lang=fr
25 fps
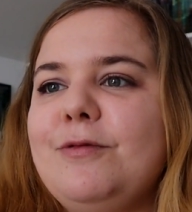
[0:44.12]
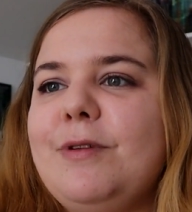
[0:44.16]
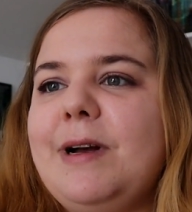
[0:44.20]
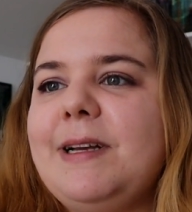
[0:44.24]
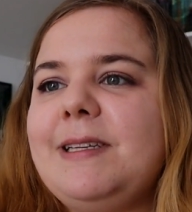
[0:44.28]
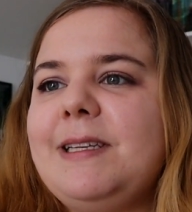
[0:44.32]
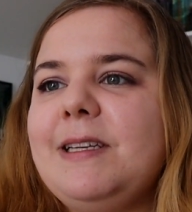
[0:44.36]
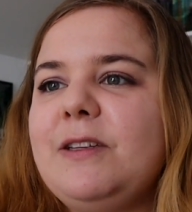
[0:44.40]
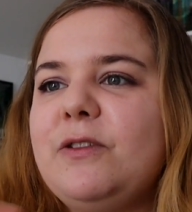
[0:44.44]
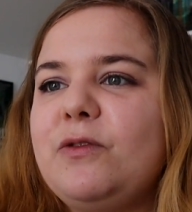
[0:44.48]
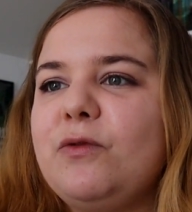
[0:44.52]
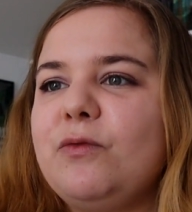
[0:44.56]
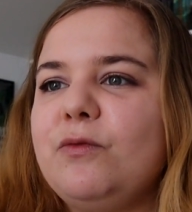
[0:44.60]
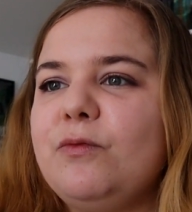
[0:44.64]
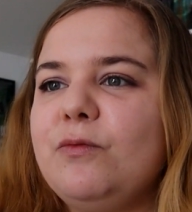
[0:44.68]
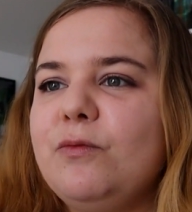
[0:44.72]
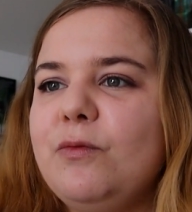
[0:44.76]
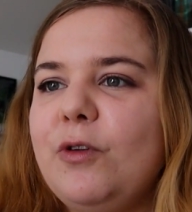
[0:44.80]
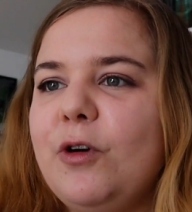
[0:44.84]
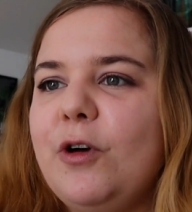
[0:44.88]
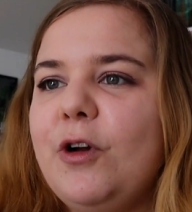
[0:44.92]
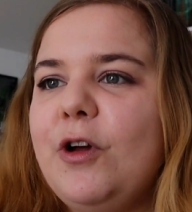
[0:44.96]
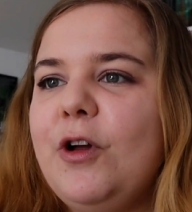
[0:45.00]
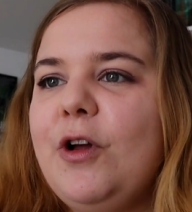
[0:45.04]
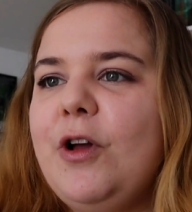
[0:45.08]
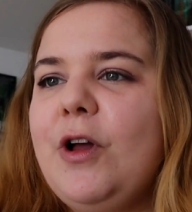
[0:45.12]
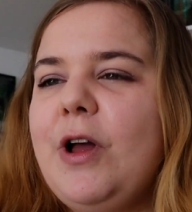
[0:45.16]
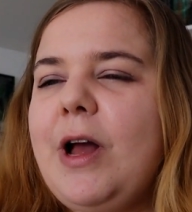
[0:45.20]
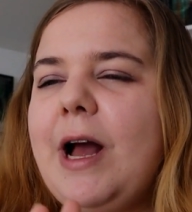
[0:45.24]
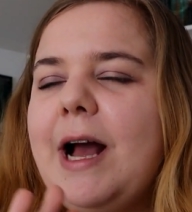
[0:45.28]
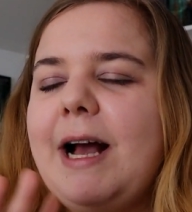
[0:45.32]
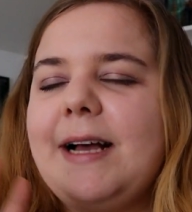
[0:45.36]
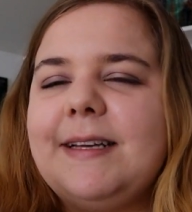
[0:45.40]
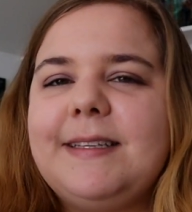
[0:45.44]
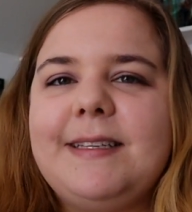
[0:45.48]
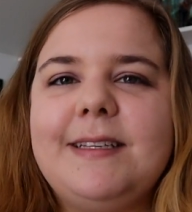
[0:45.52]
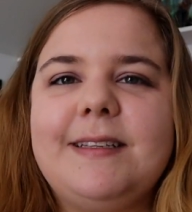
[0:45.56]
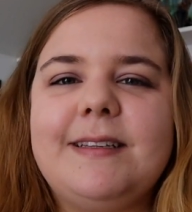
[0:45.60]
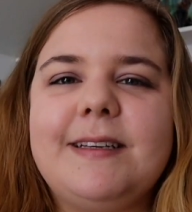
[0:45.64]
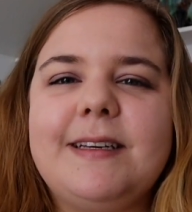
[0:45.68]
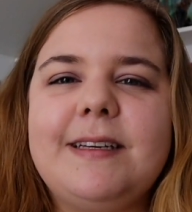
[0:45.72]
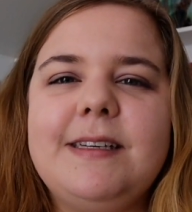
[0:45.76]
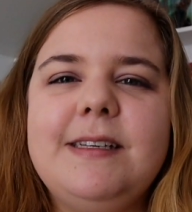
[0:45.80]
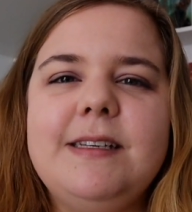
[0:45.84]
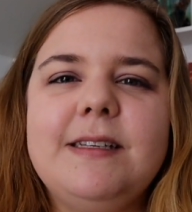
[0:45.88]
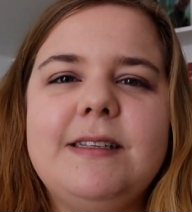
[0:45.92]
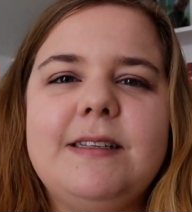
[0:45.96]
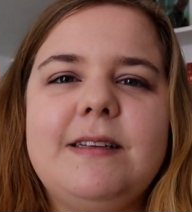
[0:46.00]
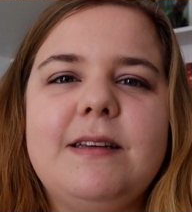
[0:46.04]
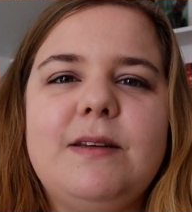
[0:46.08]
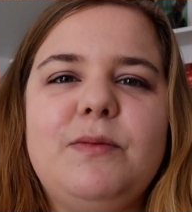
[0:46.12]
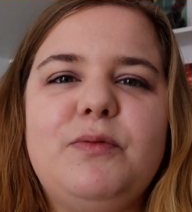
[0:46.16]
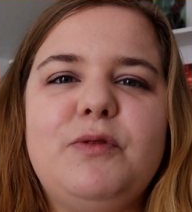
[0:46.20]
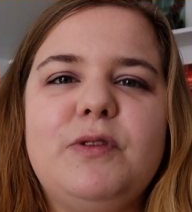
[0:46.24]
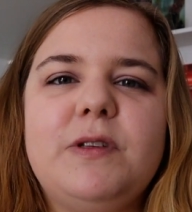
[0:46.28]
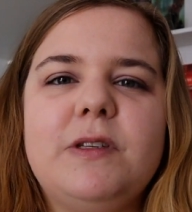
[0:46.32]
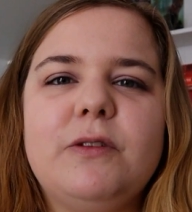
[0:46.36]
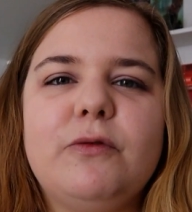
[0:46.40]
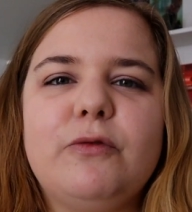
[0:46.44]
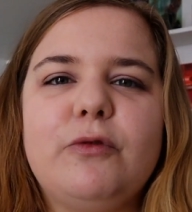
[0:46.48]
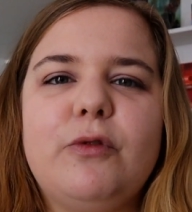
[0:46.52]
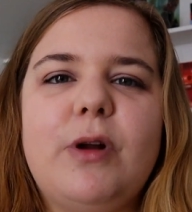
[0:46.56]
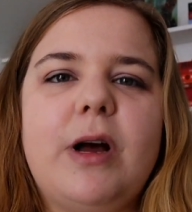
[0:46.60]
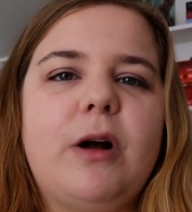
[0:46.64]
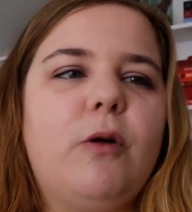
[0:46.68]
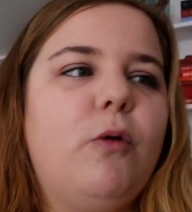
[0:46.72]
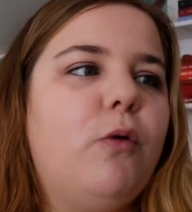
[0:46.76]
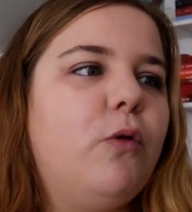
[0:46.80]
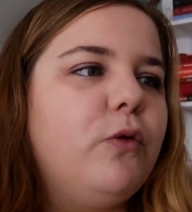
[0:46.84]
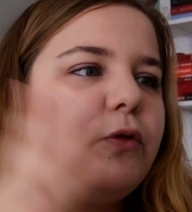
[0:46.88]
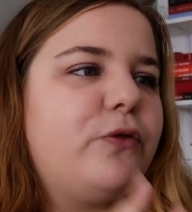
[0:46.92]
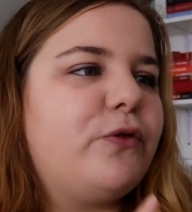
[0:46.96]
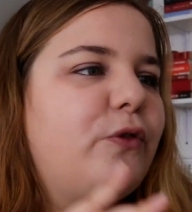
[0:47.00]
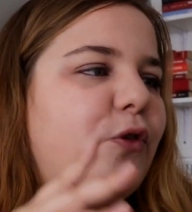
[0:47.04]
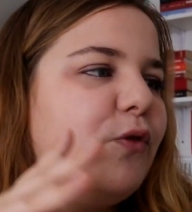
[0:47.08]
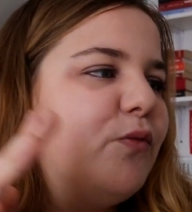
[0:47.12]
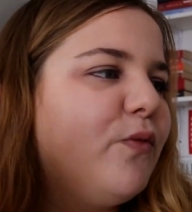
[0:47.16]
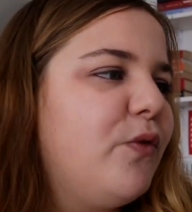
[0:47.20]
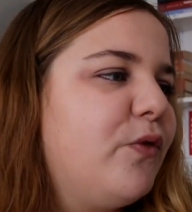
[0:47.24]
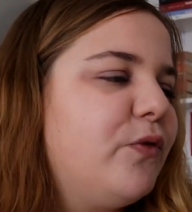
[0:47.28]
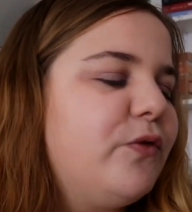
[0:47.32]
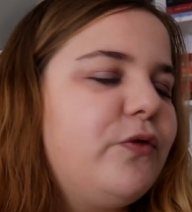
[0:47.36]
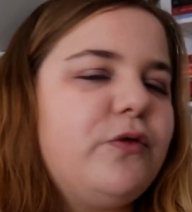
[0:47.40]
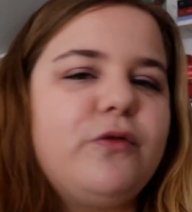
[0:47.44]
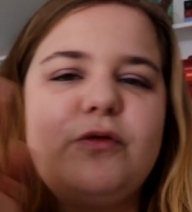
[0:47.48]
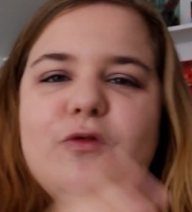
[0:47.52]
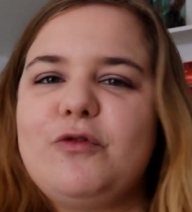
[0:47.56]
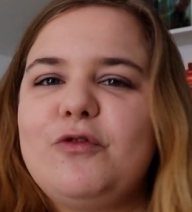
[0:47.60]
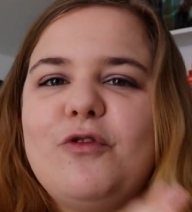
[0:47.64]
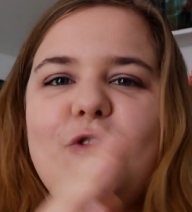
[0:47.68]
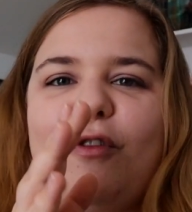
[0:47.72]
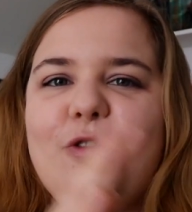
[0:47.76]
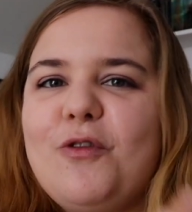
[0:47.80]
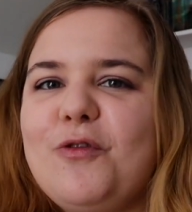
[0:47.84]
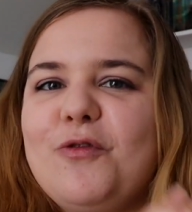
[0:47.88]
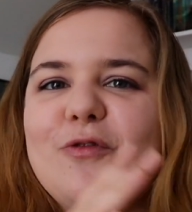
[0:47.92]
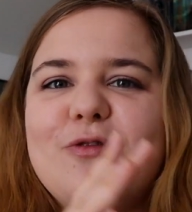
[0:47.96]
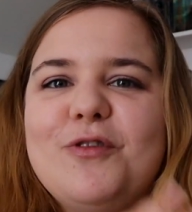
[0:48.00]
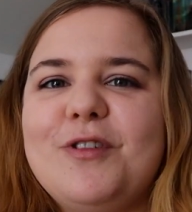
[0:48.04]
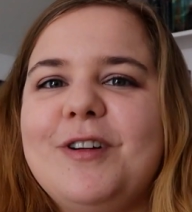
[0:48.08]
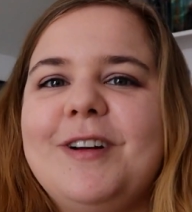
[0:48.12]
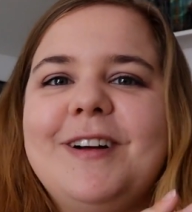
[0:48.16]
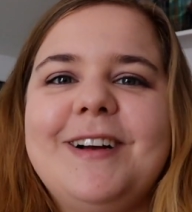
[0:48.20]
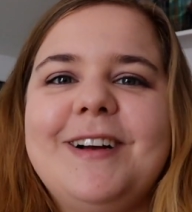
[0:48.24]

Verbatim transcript: assez sombres assez triste et puis sinon de la grosse romance genre euh,